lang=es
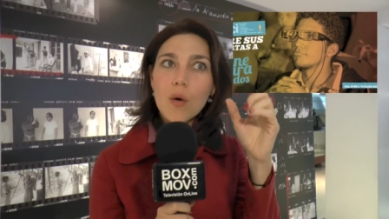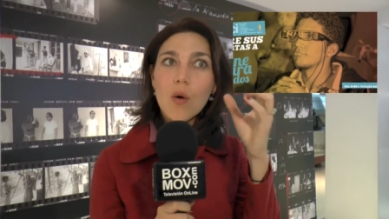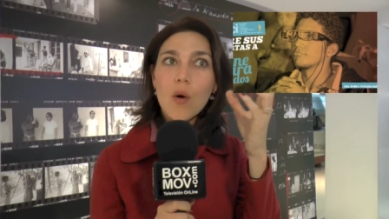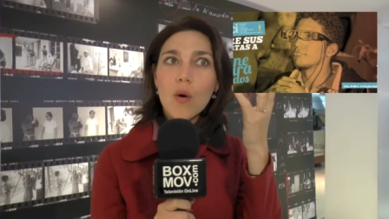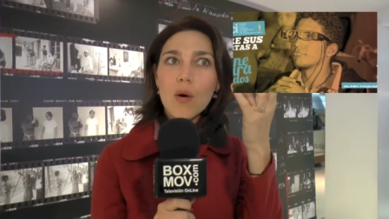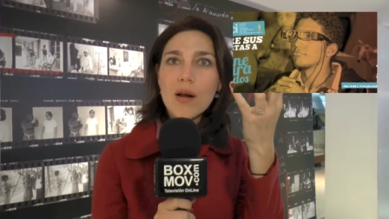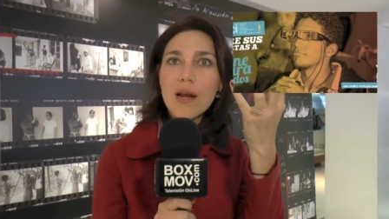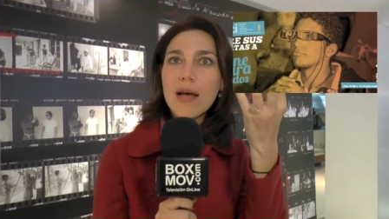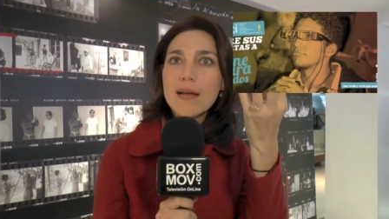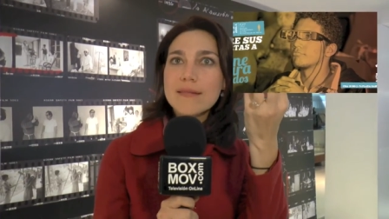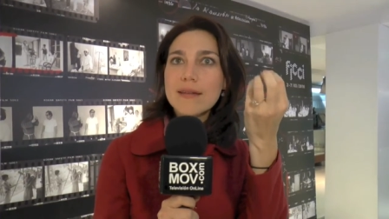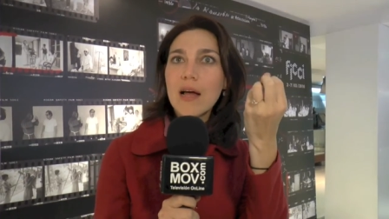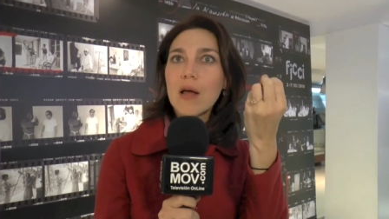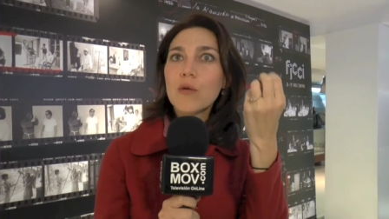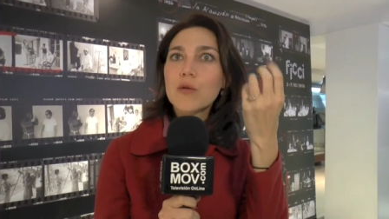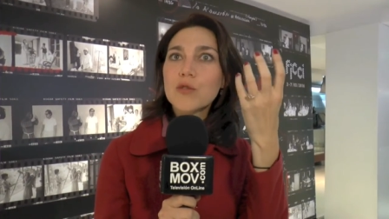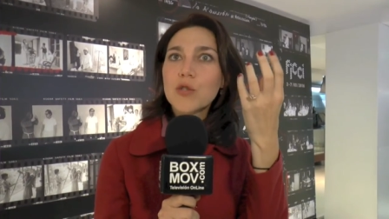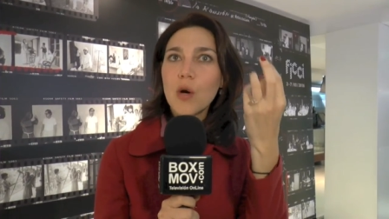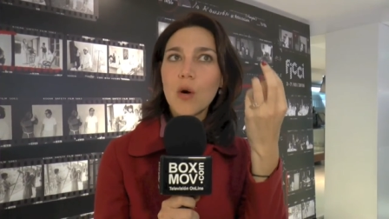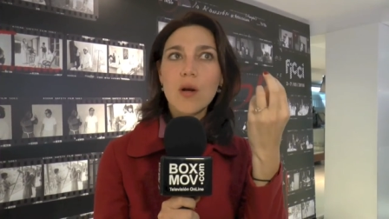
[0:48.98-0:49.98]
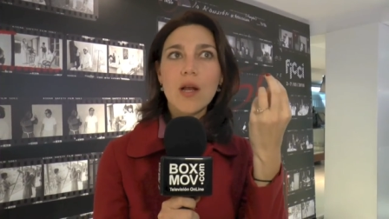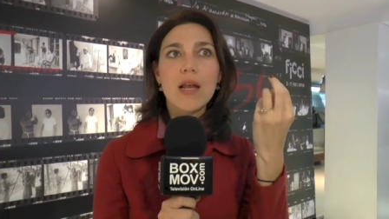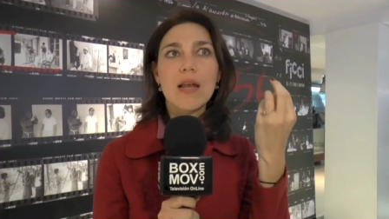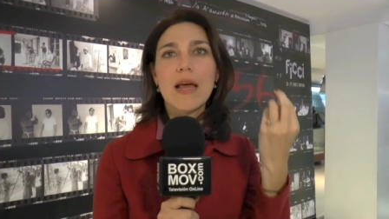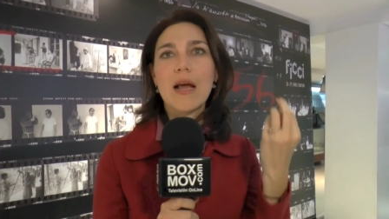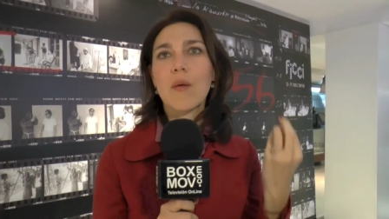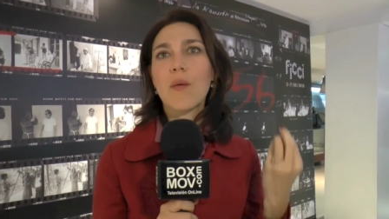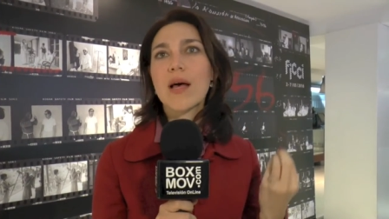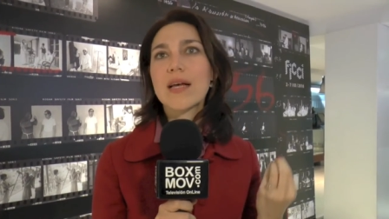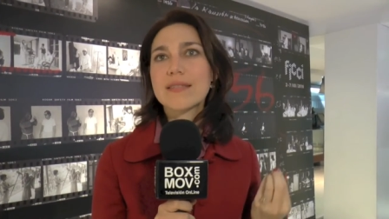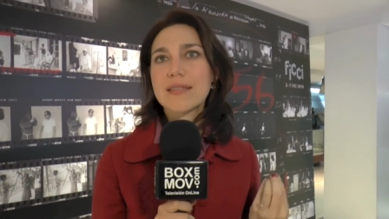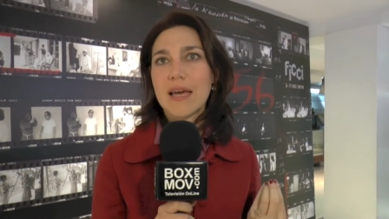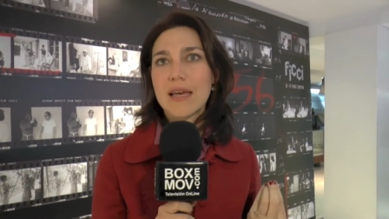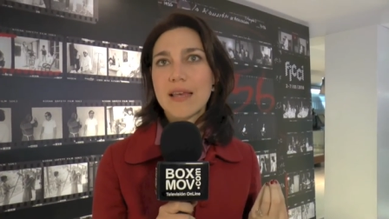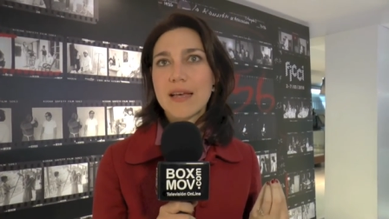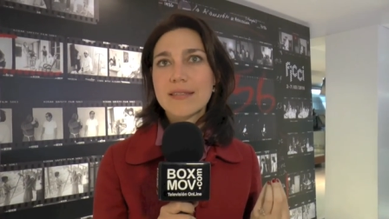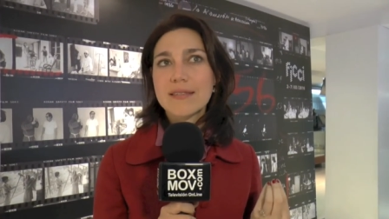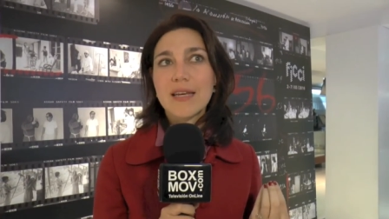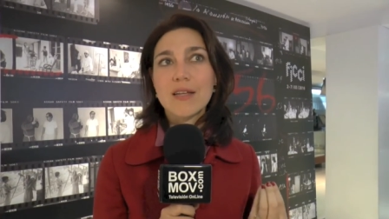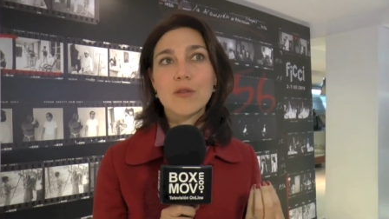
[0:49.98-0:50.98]
con la traducción en lengua de
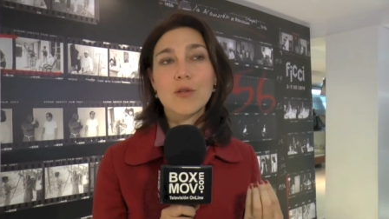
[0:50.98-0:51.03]
señas.